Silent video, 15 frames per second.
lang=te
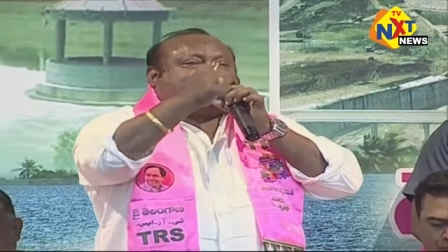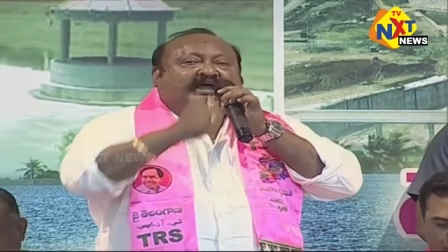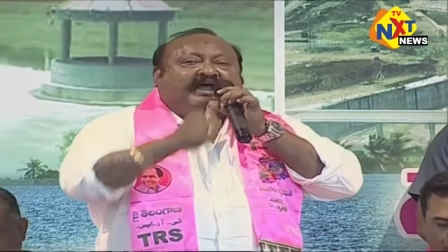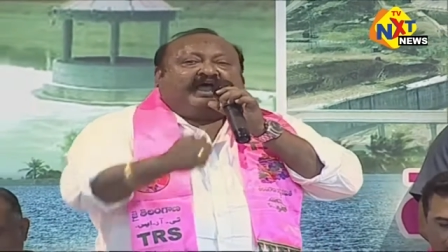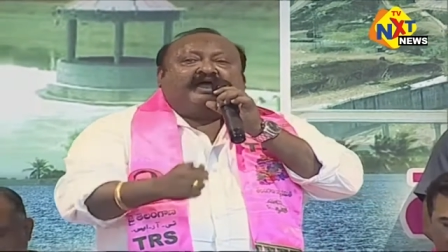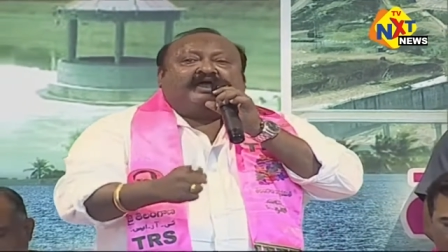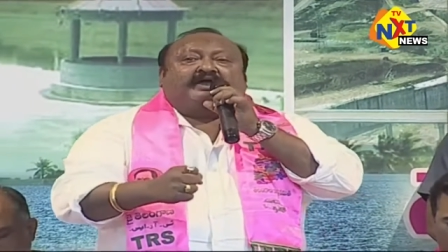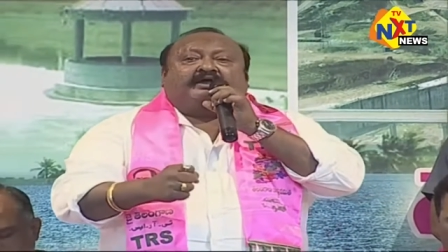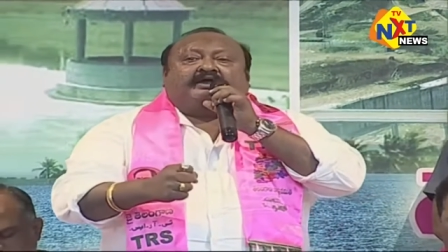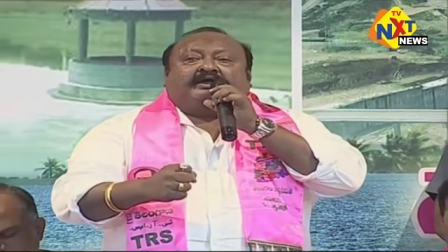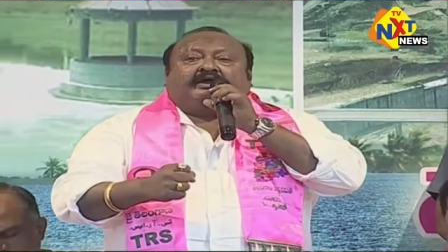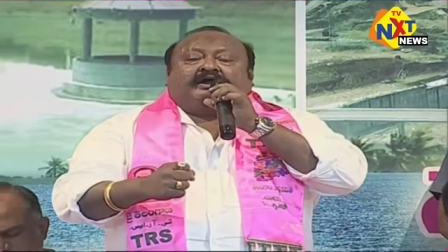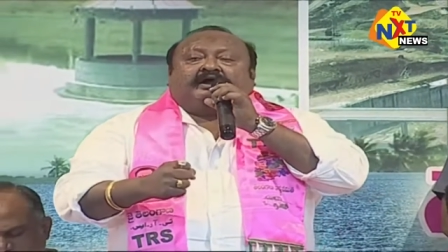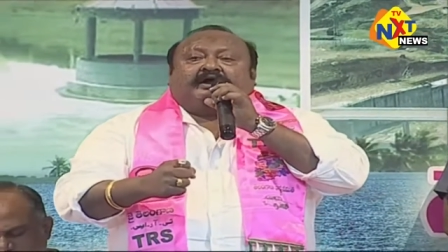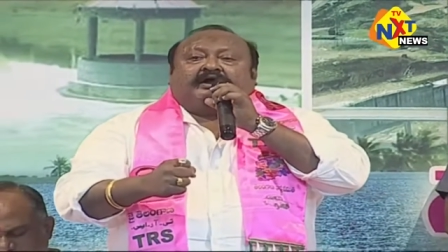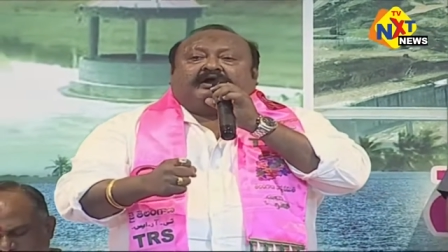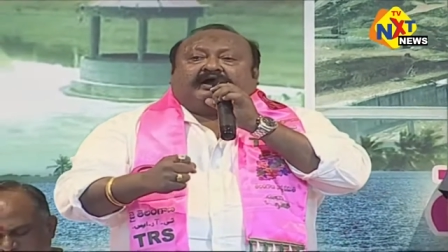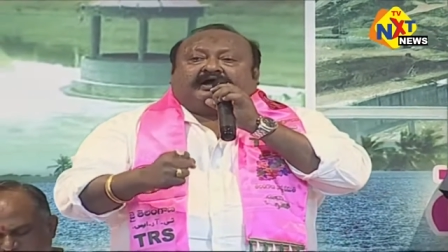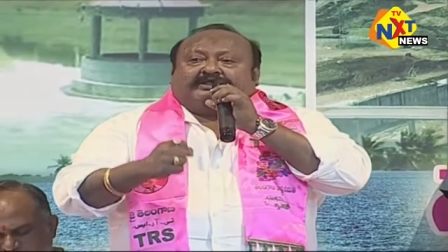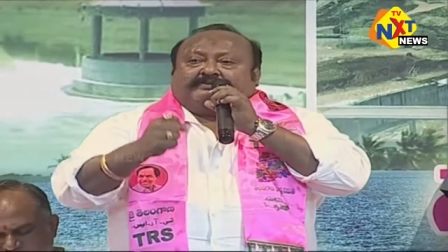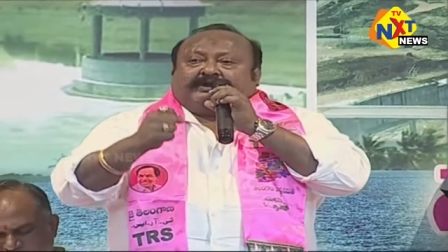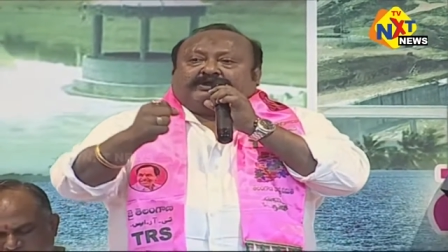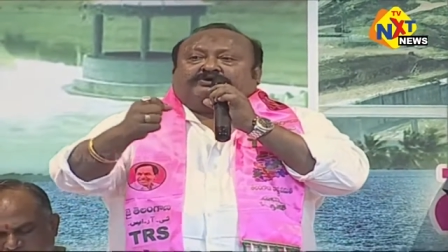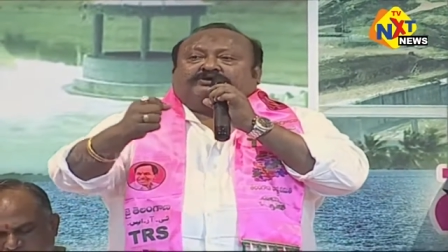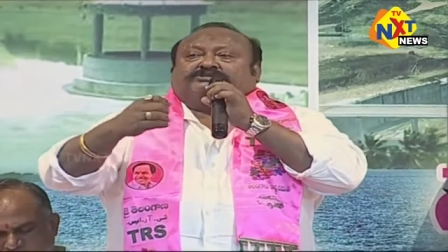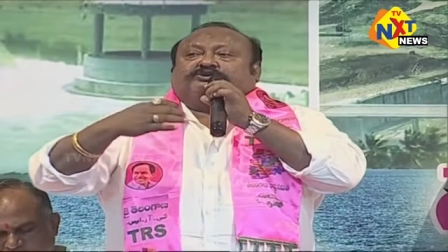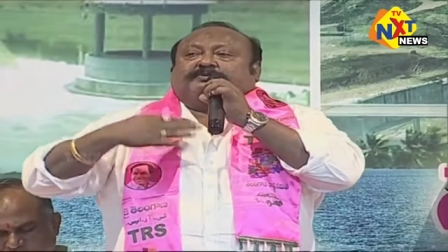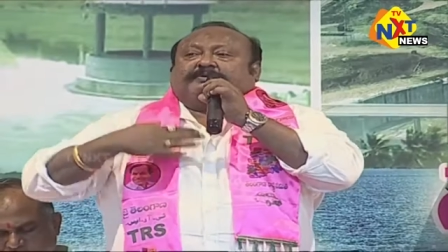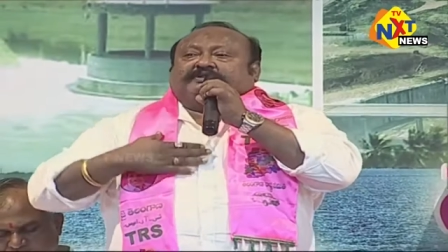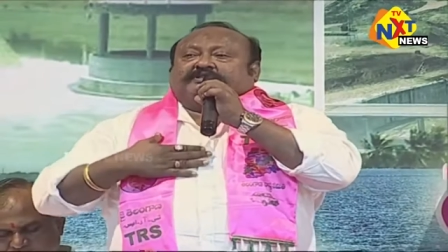చేస్తే అది మన
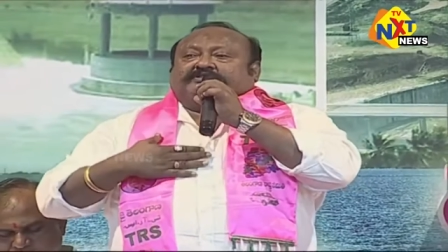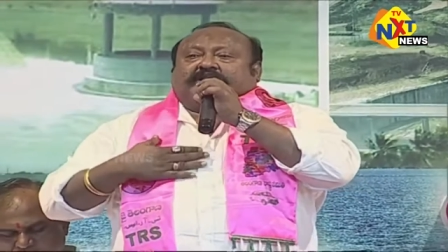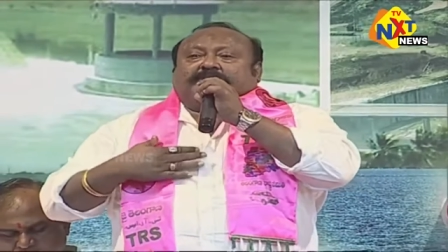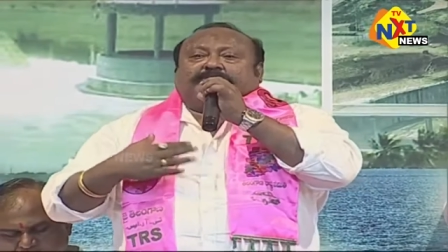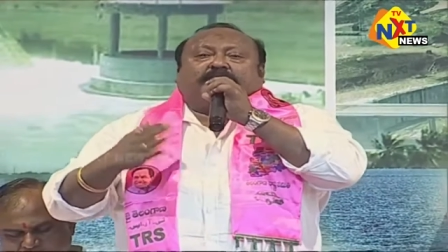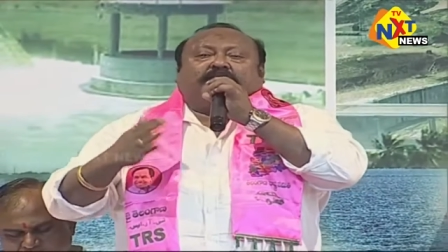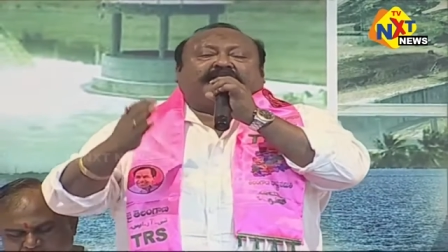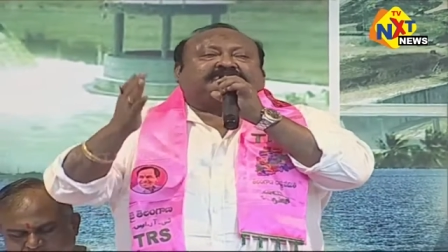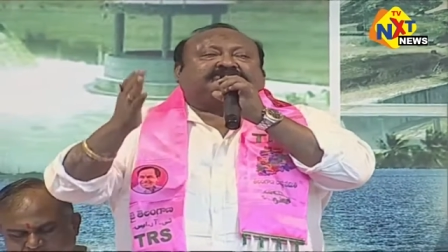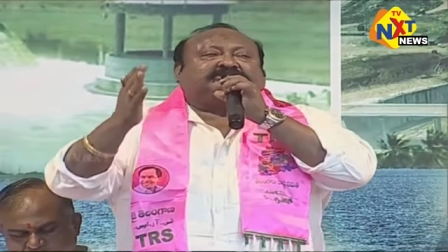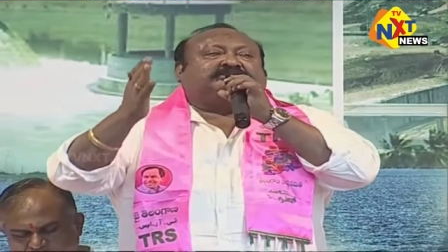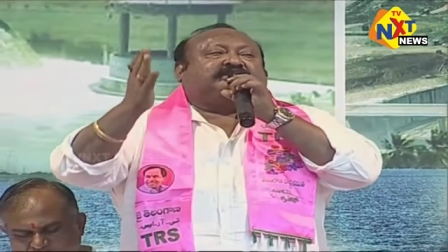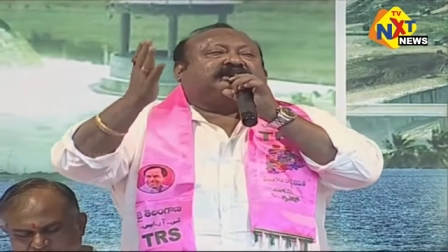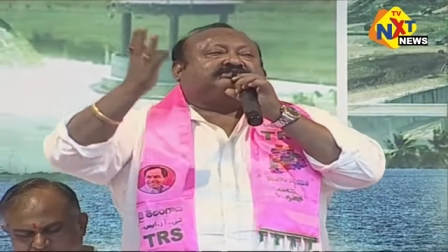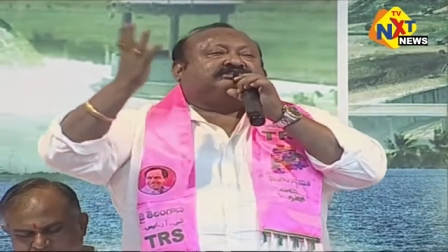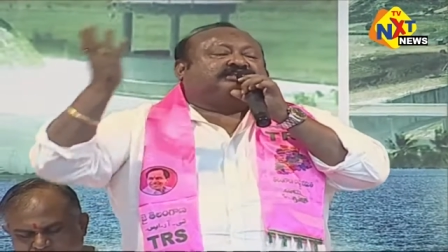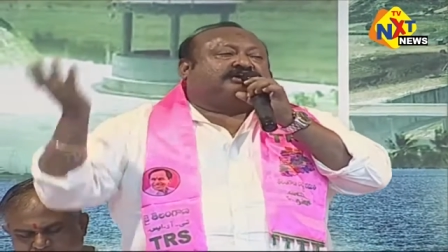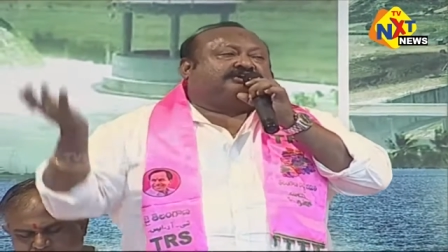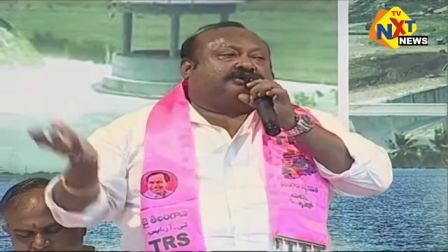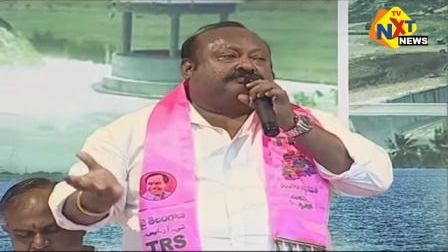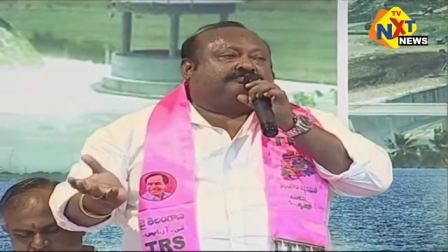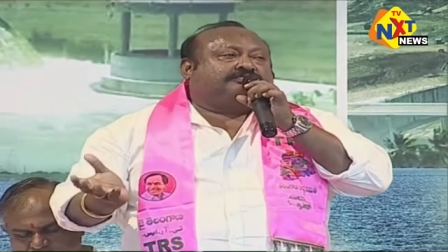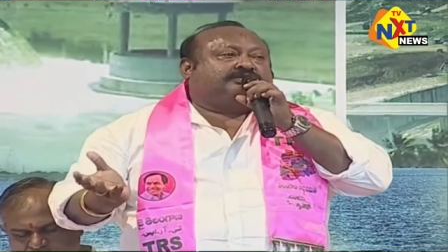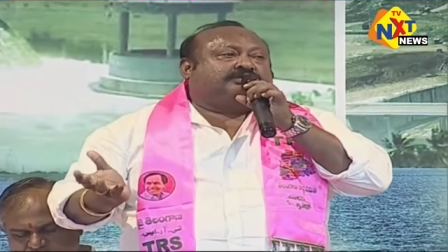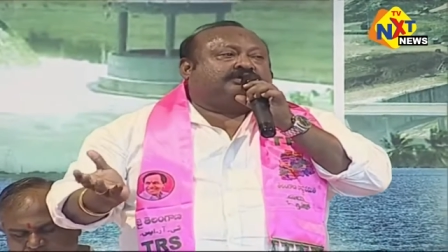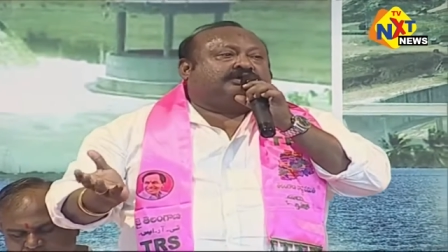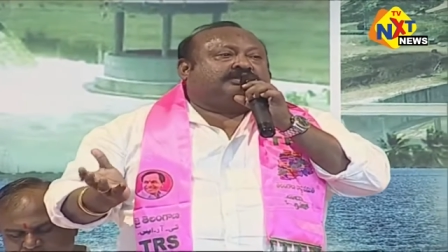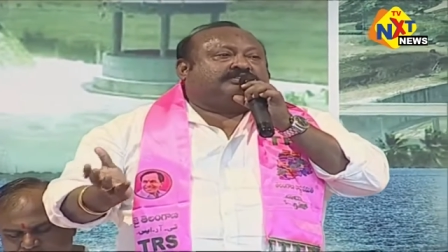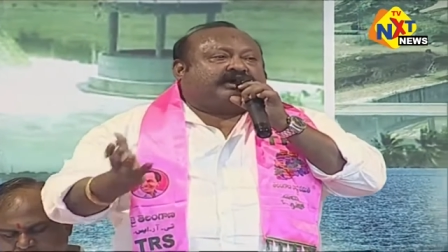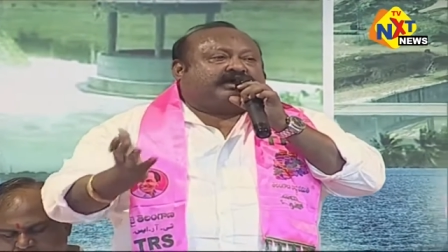కోసం ఉపయోగపడుతుంది ధర్మో రక్షతి రక్షిత అంటాం
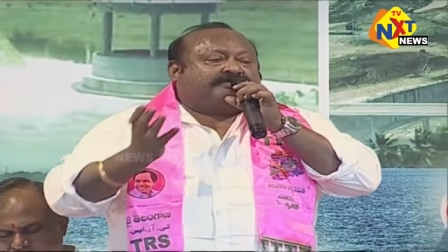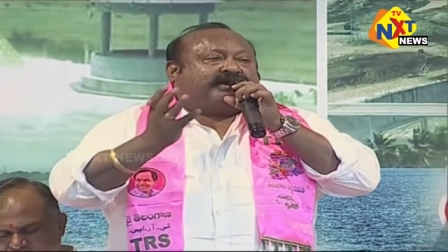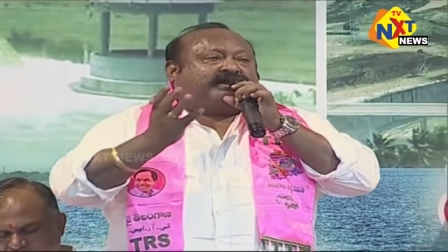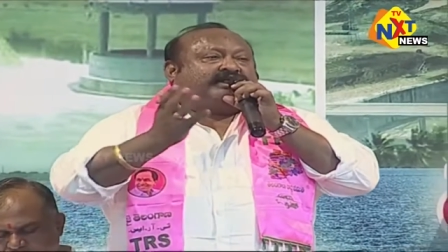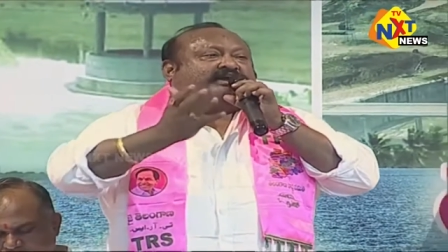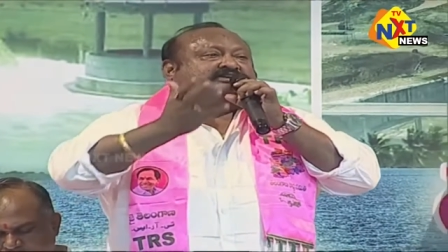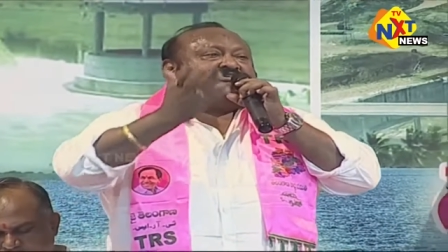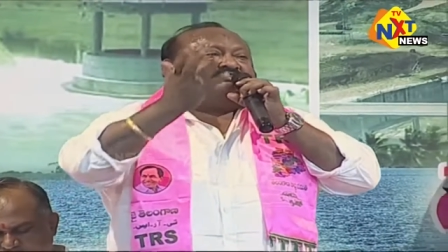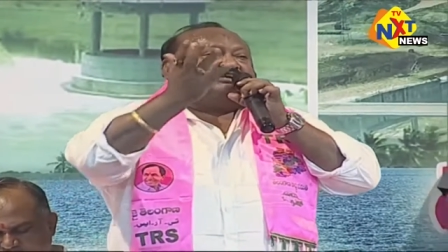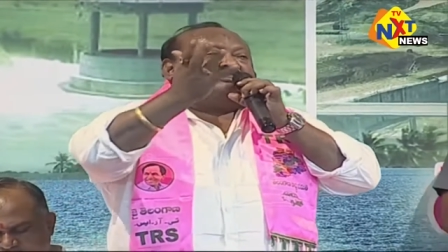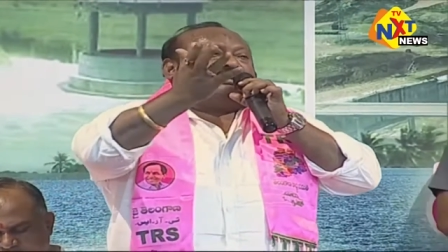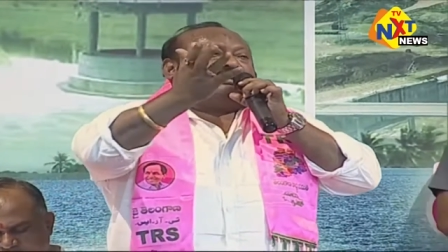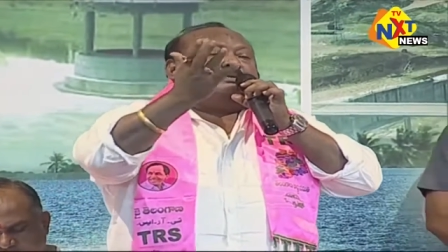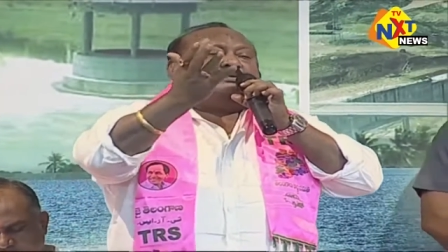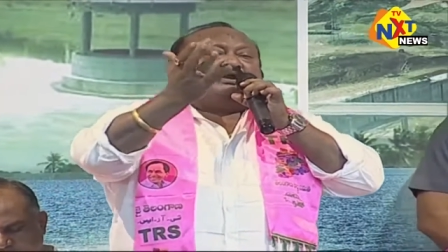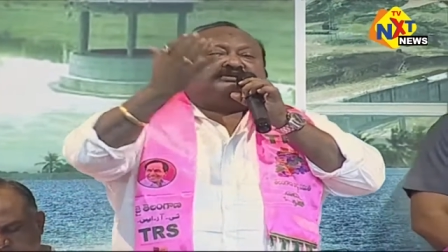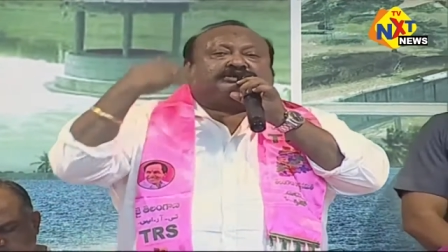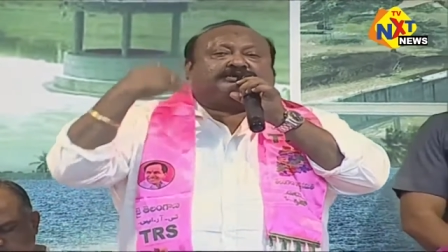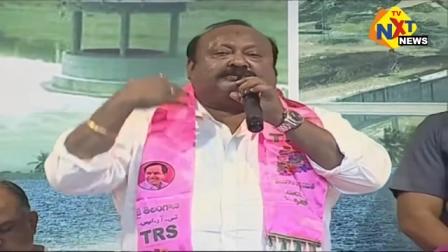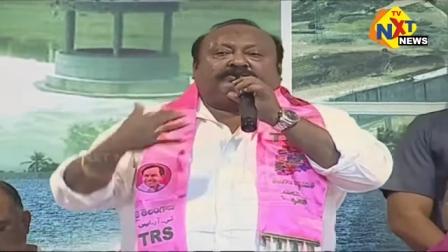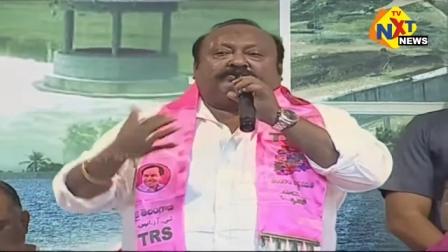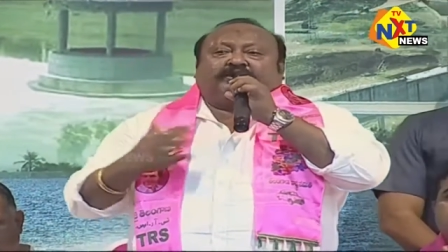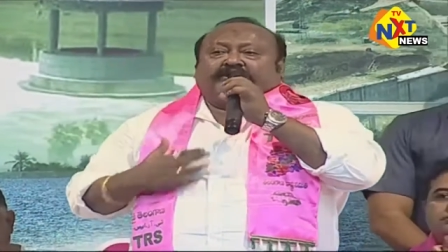ధర్మాన్ని రక్షిస్తే ధర్మం మనం